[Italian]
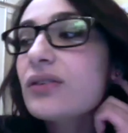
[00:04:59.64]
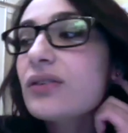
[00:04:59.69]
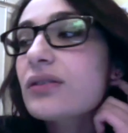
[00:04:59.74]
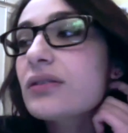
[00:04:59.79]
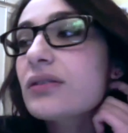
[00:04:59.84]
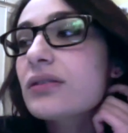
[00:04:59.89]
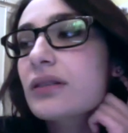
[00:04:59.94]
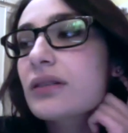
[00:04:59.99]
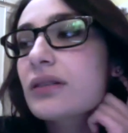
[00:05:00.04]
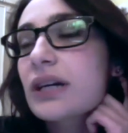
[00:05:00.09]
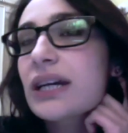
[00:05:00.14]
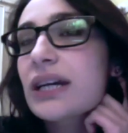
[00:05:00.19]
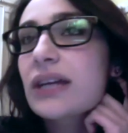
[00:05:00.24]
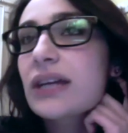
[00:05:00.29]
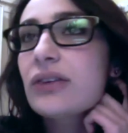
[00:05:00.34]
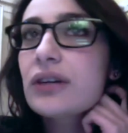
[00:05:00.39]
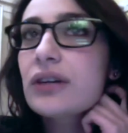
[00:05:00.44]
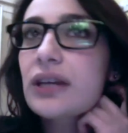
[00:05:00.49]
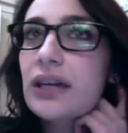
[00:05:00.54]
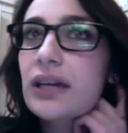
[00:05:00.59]
dopo
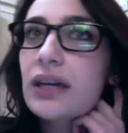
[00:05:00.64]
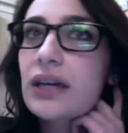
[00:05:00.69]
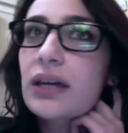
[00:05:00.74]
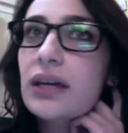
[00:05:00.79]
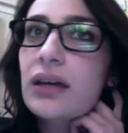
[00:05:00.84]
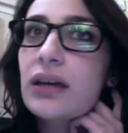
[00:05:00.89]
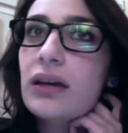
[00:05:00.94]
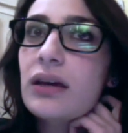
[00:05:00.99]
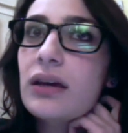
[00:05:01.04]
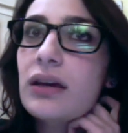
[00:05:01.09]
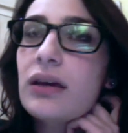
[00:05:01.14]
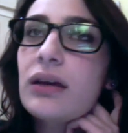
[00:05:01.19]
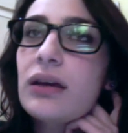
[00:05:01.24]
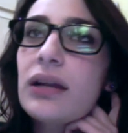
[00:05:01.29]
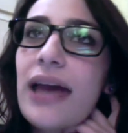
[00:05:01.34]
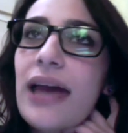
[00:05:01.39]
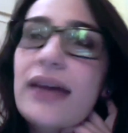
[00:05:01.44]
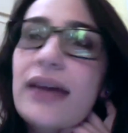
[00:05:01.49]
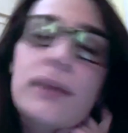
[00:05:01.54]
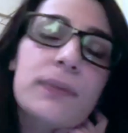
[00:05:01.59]
credo che
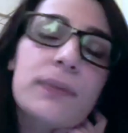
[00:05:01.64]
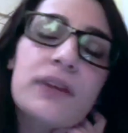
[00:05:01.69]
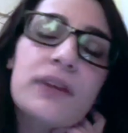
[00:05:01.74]
lei abbia